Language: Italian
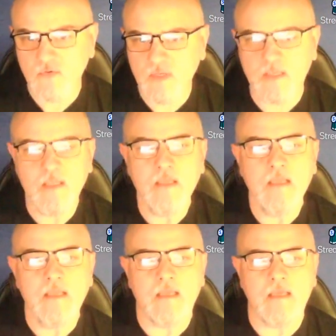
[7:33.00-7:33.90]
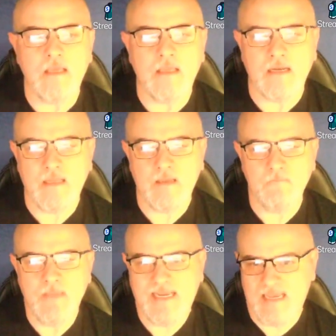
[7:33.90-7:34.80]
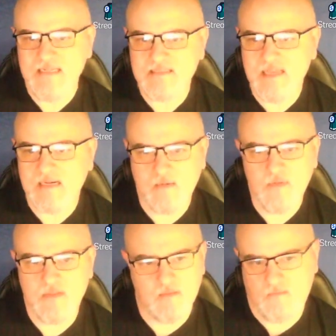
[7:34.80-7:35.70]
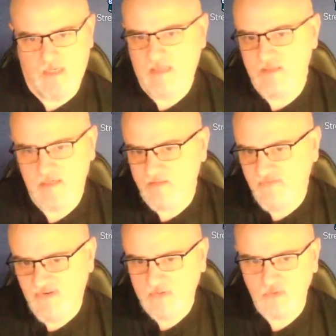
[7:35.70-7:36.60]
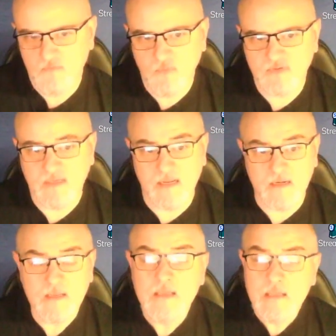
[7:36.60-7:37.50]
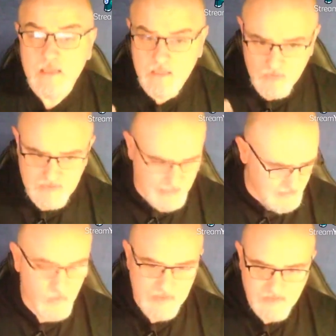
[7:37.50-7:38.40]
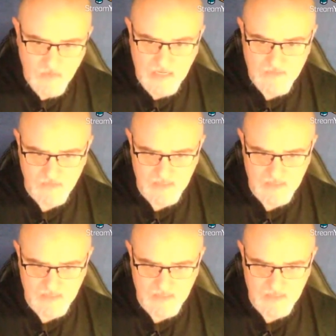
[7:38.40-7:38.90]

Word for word: che eh, eh, meccanizzarli, quindi renderli di fatto immortali, in que- e in questo caso, nel